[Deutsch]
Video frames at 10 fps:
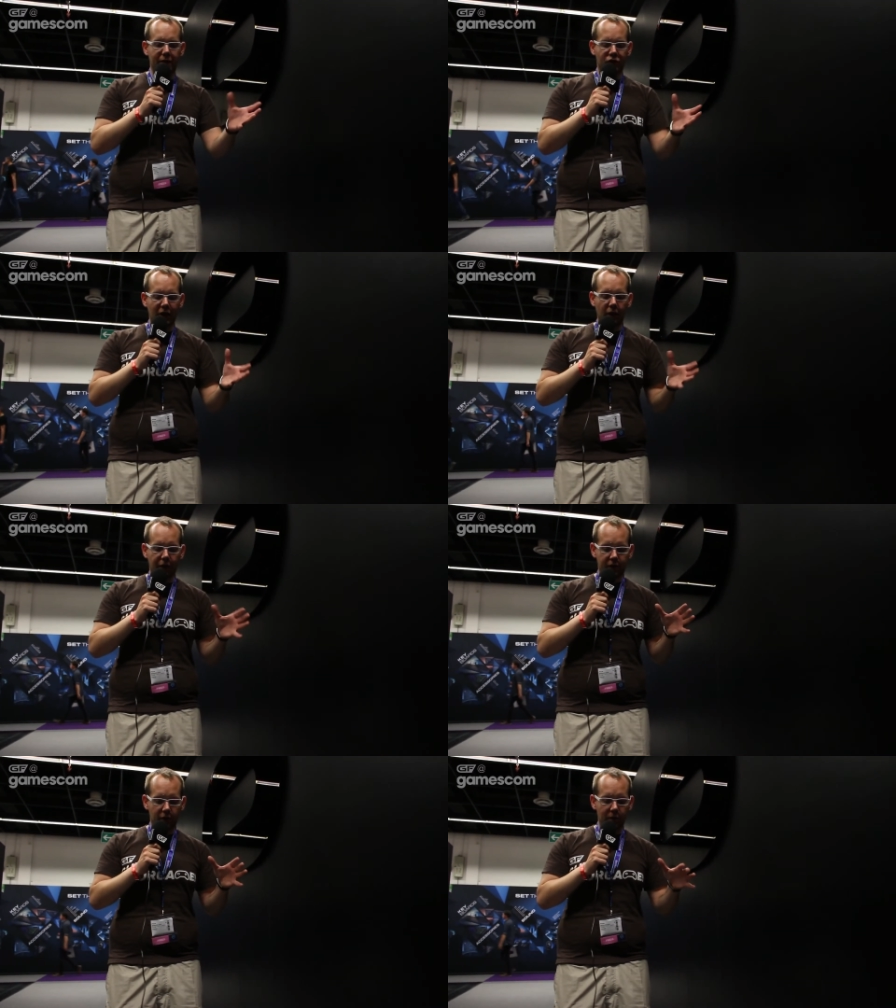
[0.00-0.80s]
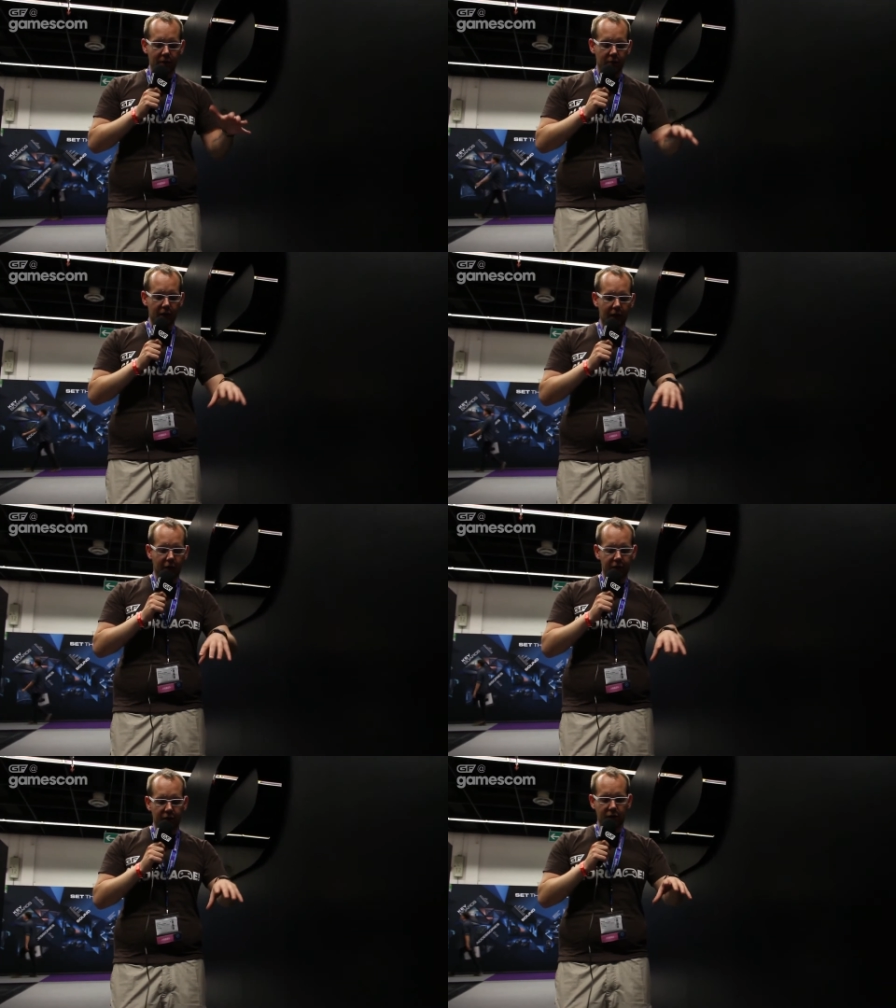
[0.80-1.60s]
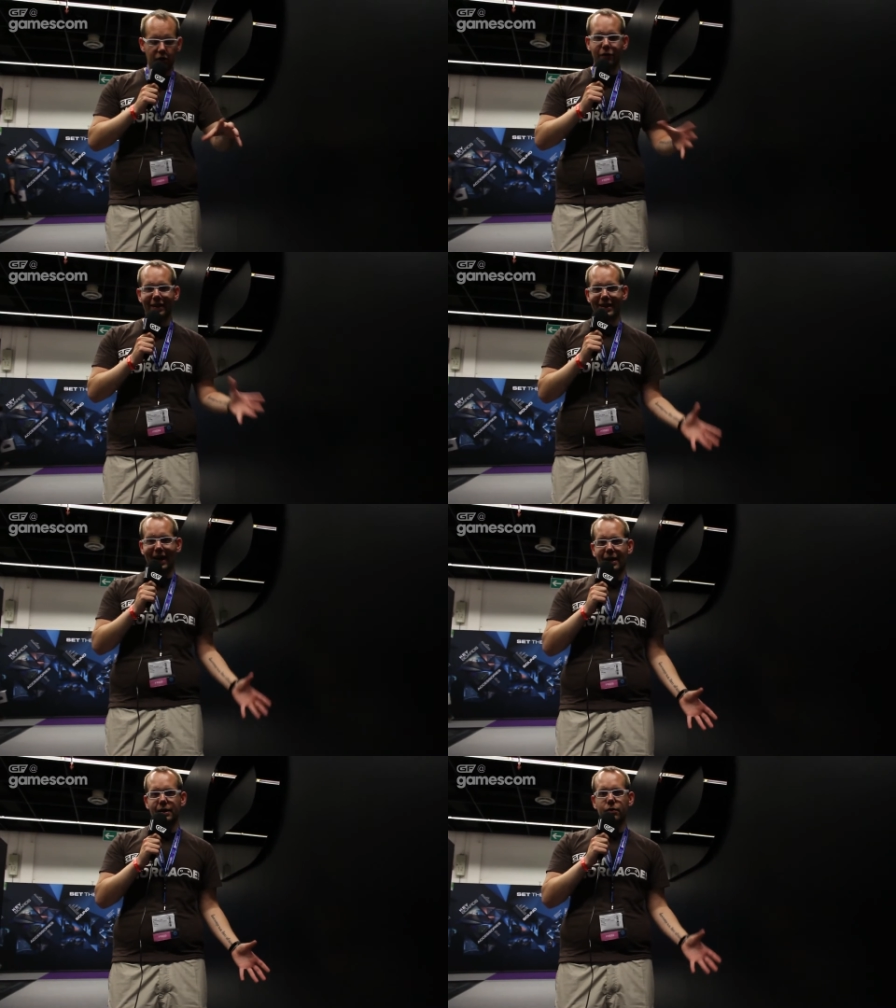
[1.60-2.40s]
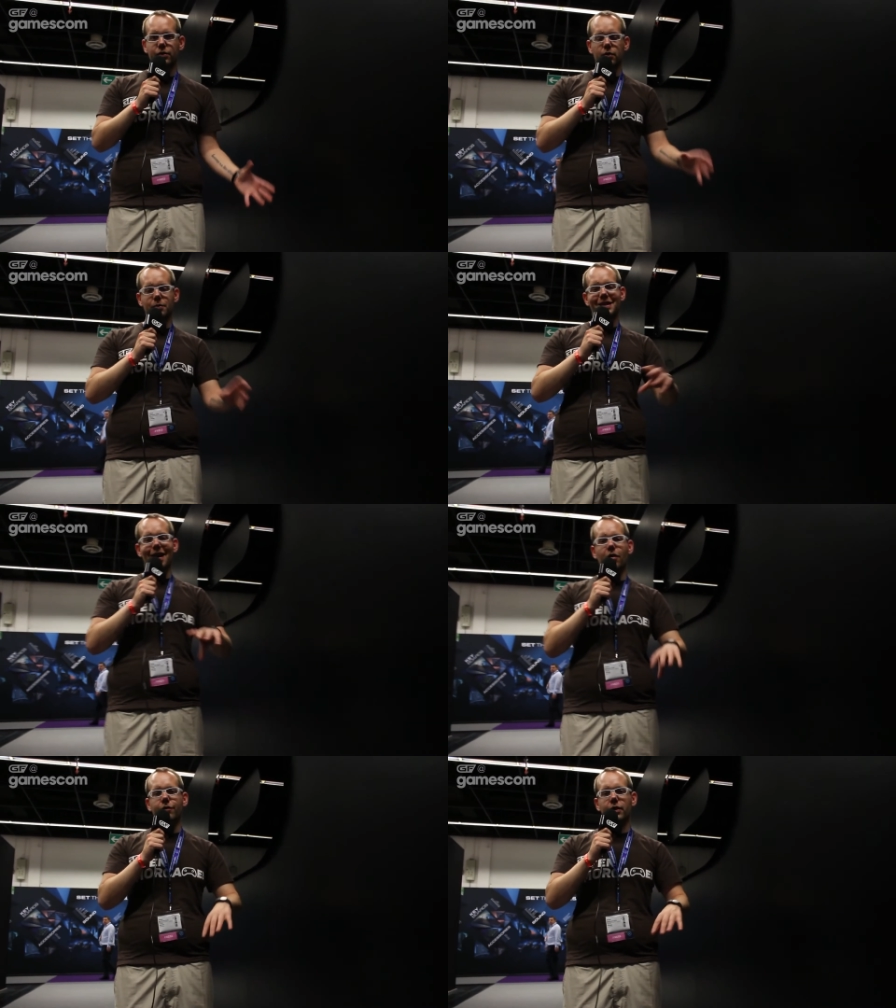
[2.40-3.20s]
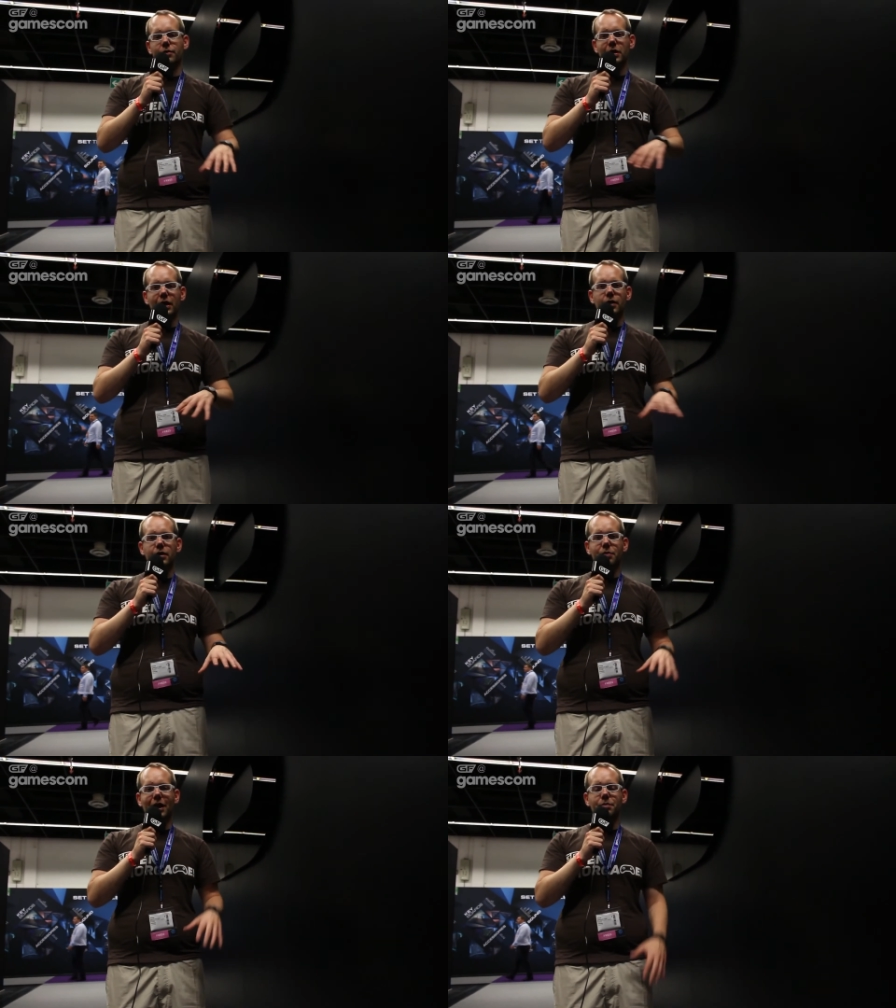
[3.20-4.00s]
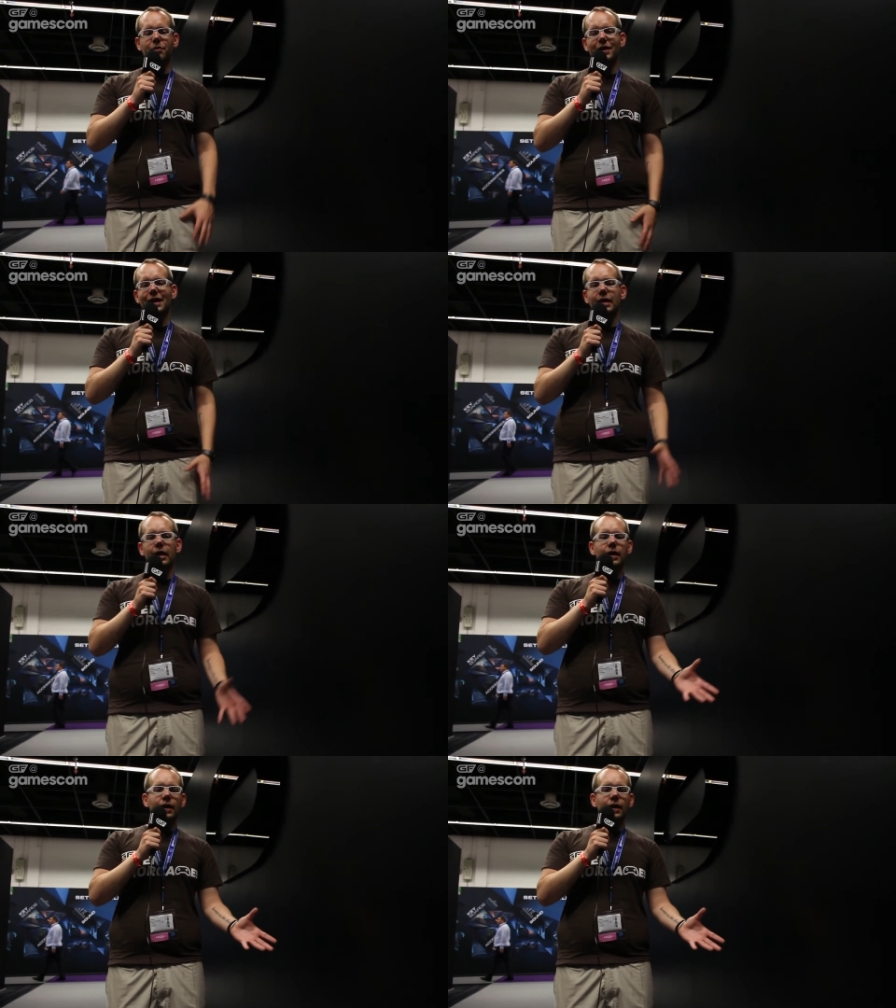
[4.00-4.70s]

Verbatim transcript: stand auf so einem ja, auf so, so einem Quadrat und sollte mich daraufhin in diesem Bereich bewegen.